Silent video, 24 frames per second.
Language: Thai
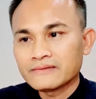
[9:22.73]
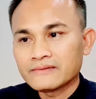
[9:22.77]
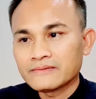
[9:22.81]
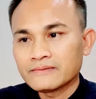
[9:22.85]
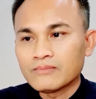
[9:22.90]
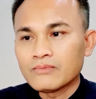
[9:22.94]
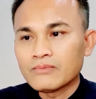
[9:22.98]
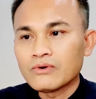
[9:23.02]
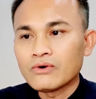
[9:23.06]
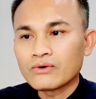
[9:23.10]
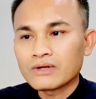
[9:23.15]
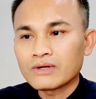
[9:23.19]
จ
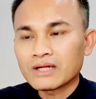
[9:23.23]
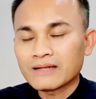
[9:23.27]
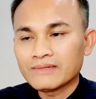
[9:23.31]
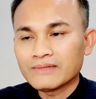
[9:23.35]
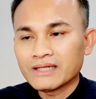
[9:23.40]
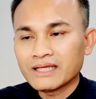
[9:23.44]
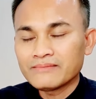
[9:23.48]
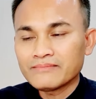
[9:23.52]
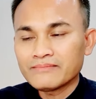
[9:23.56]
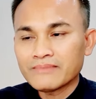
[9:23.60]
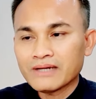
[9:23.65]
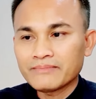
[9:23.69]
มูกกับ
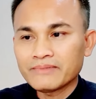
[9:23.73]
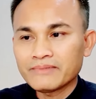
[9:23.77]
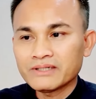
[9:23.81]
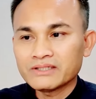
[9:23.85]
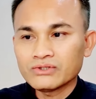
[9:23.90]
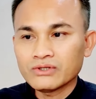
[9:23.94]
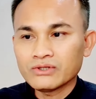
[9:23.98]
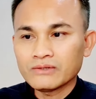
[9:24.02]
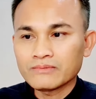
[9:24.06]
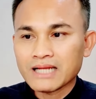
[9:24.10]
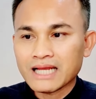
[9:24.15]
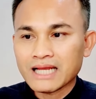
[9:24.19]
ลิ้นมาประ
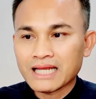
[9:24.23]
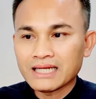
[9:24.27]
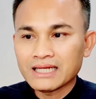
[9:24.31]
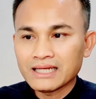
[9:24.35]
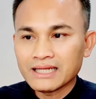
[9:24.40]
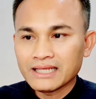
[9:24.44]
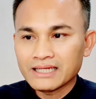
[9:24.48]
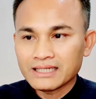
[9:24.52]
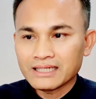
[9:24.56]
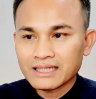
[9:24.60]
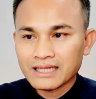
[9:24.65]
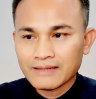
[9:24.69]
จบกัน
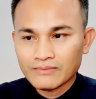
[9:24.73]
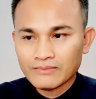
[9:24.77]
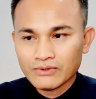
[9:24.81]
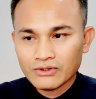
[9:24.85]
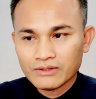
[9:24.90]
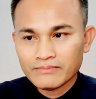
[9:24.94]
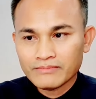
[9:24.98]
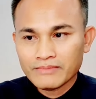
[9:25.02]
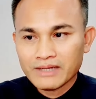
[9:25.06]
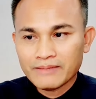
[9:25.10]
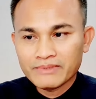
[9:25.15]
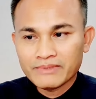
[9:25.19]
ลิ้นกับร
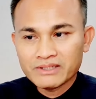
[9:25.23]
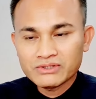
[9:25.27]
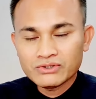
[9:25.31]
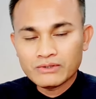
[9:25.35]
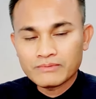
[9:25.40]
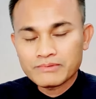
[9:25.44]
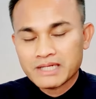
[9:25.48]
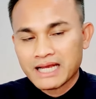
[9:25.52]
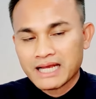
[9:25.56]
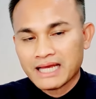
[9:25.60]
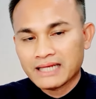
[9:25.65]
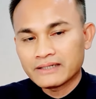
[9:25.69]
สมาประจบ
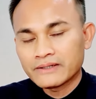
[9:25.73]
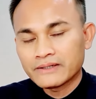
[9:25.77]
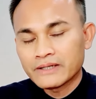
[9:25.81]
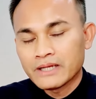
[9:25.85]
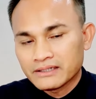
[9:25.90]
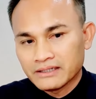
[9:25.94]
กัน